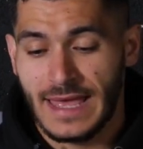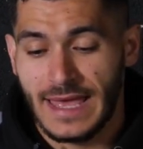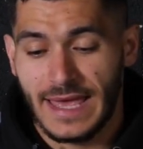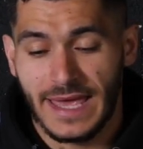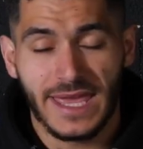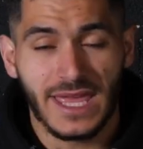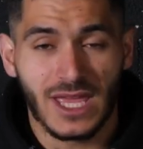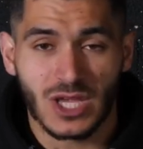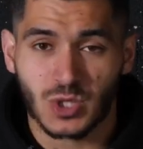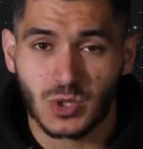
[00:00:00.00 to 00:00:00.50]

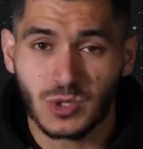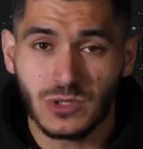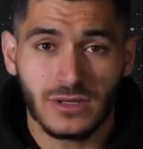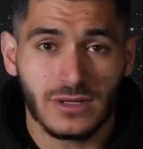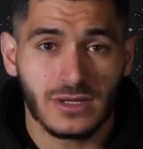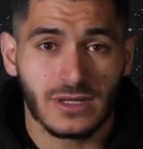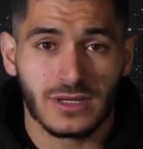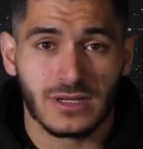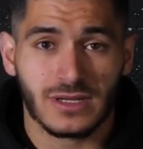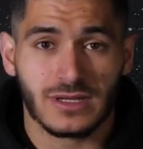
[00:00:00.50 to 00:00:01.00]
Et un jour,
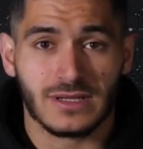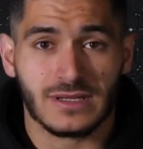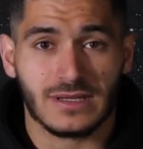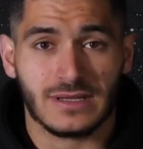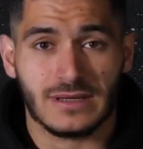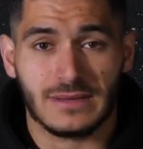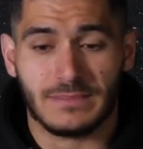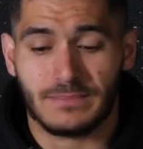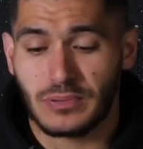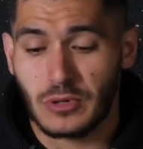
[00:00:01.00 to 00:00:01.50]

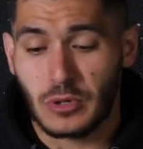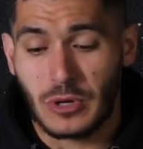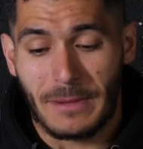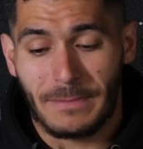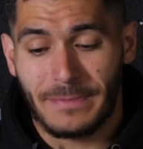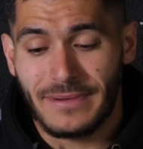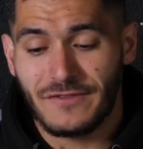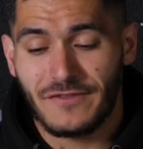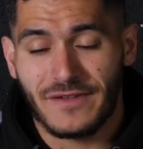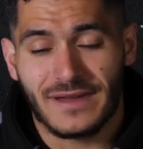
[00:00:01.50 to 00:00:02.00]
euh,
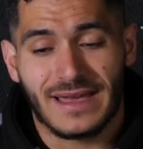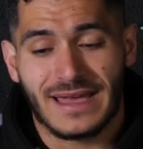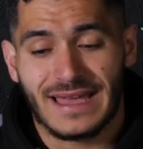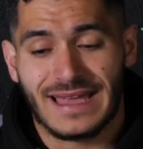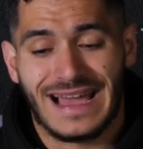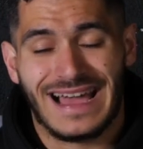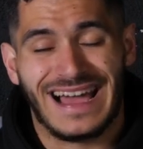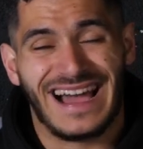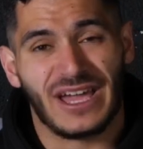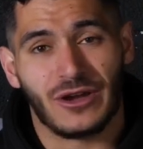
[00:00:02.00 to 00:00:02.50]
pourquoi pas
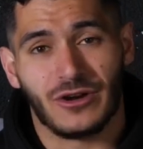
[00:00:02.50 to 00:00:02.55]
faire un,